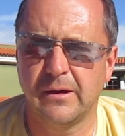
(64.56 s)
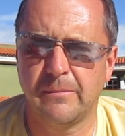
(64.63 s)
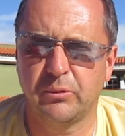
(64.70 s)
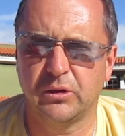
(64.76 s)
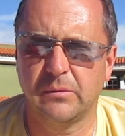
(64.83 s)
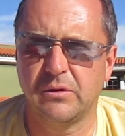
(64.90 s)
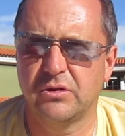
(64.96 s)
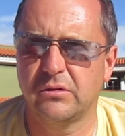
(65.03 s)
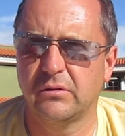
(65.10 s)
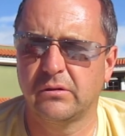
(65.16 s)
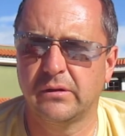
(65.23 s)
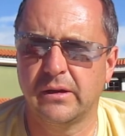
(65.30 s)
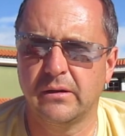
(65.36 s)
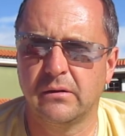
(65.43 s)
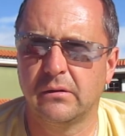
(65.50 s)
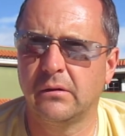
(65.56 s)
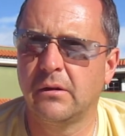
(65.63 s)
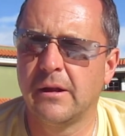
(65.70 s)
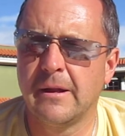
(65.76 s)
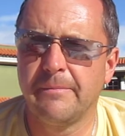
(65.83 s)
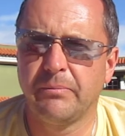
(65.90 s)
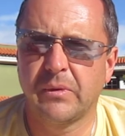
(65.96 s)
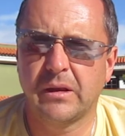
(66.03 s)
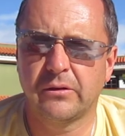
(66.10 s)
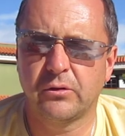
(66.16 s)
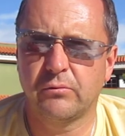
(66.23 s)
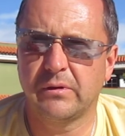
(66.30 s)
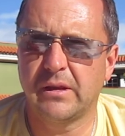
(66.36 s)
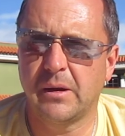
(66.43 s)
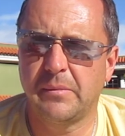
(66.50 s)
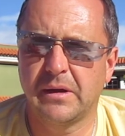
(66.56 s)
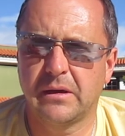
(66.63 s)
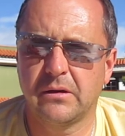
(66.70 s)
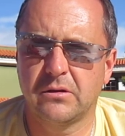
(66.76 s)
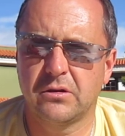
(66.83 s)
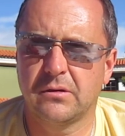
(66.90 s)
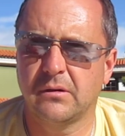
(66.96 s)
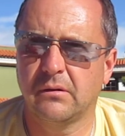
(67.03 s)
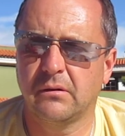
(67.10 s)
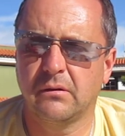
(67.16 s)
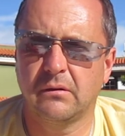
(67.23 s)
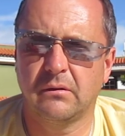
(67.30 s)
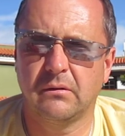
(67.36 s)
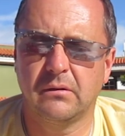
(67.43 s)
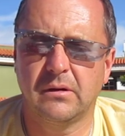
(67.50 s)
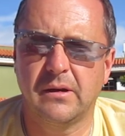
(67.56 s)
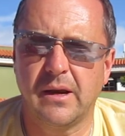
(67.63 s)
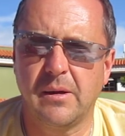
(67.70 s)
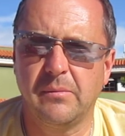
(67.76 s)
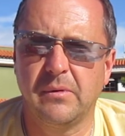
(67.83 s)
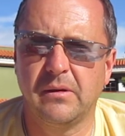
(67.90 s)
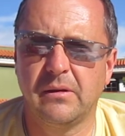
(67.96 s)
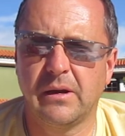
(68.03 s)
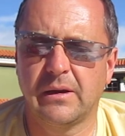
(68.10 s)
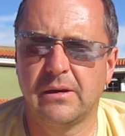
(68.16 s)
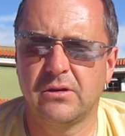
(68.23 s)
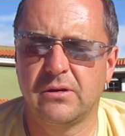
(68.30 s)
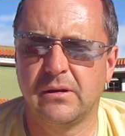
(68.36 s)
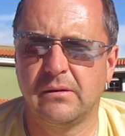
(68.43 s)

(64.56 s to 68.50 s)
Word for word: a potem jeszcze do tego dokładamy jakieś e, kremy, jakieś